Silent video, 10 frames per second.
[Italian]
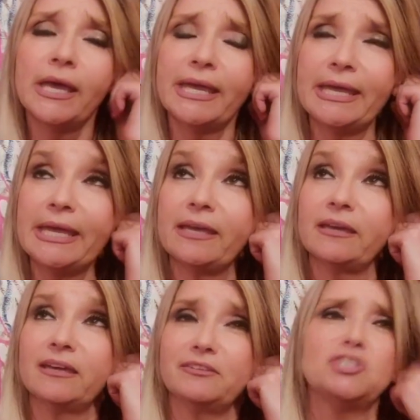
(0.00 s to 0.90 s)
e
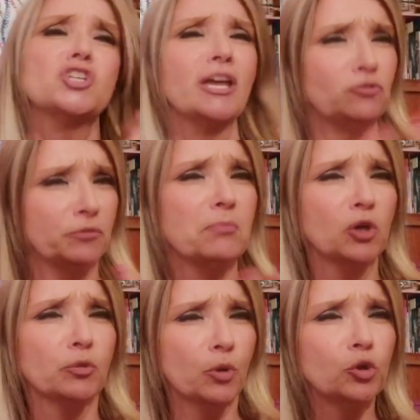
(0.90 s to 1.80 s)
eh, dicendo in
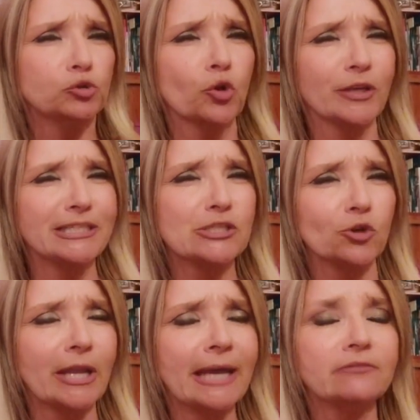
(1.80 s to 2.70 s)
modo molto
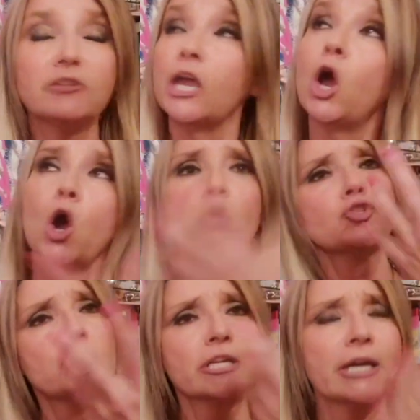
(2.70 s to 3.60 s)
insolente ho
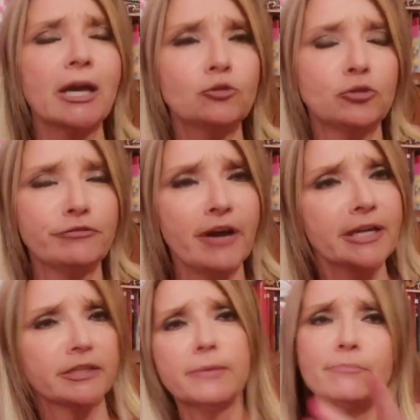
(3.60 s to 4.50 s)
cercato di
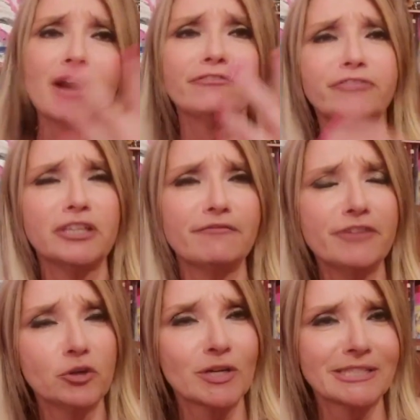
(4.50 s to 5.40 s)
fare dei baffi
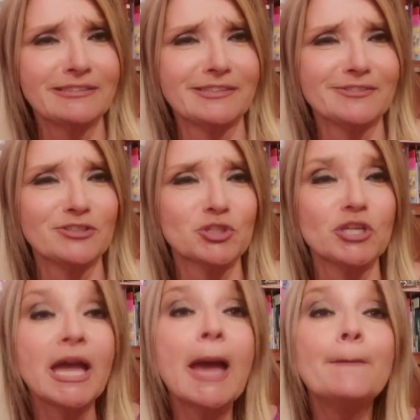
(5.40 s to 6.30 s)
davvero
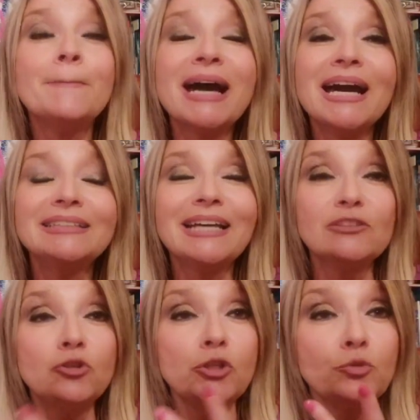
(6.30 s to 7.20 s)
artistici, ma
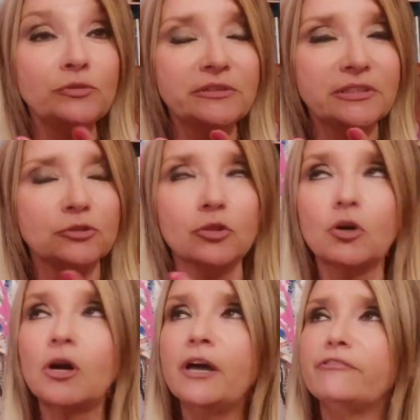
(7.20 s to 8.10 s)
dandogli un
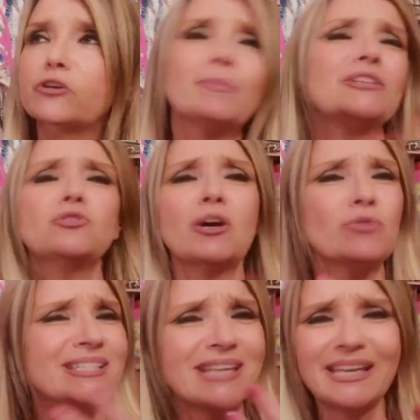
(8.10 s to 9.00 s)
titolo formato da
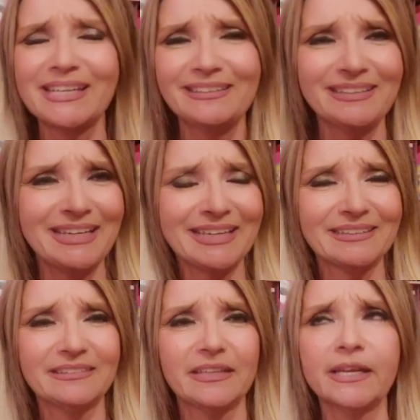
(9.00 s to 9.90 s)
una serie di
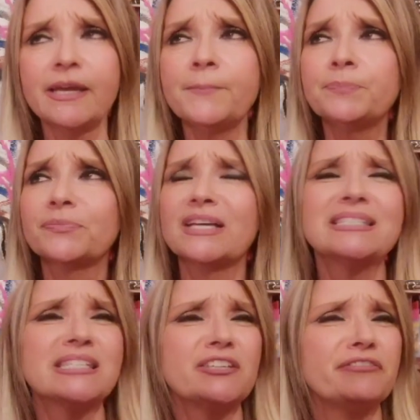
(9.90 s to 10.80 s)
lettere
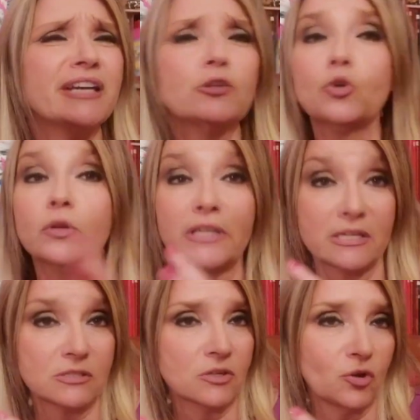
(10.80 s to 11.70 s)
dal significato
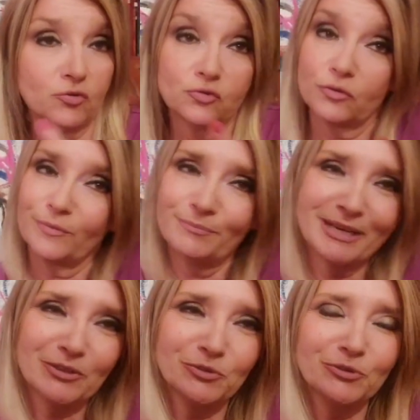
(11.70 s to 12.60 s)
nascosto,
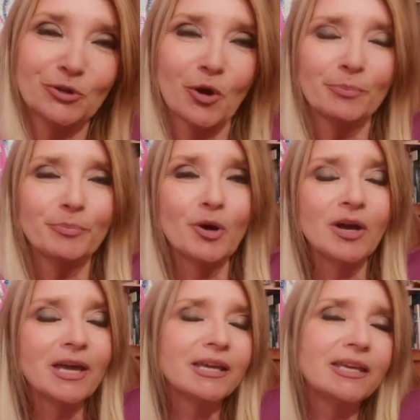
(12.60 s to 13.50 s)
ma non troppo,
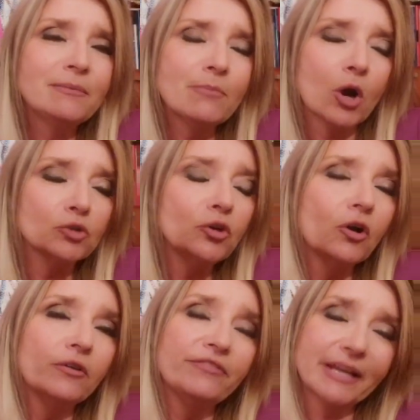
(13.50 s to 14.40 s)
in
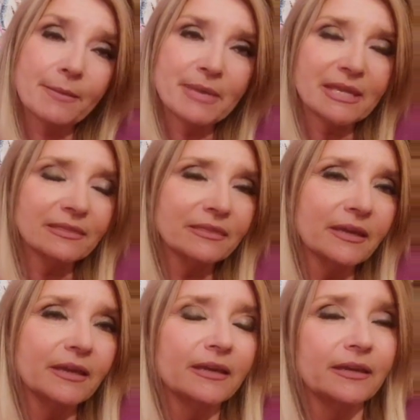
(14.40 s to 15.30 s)
modo
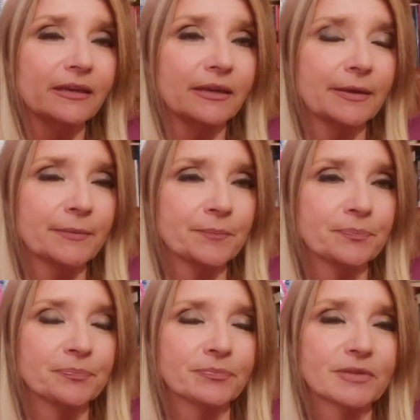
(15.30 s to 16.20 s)
veramente
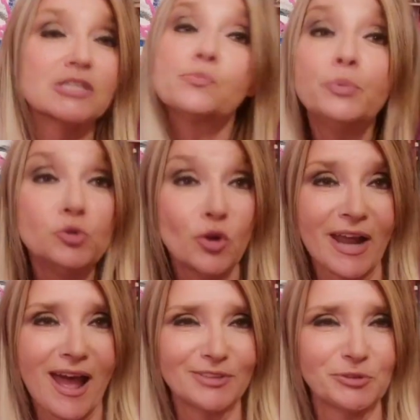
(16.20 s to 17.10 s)
eh,
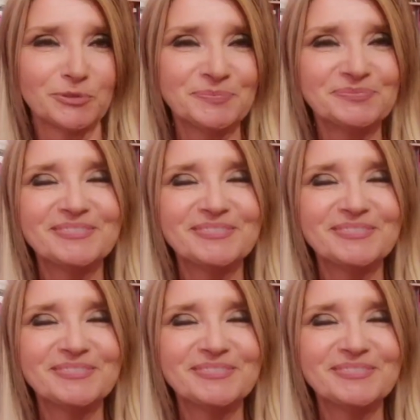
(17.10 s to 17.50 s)
spudorato.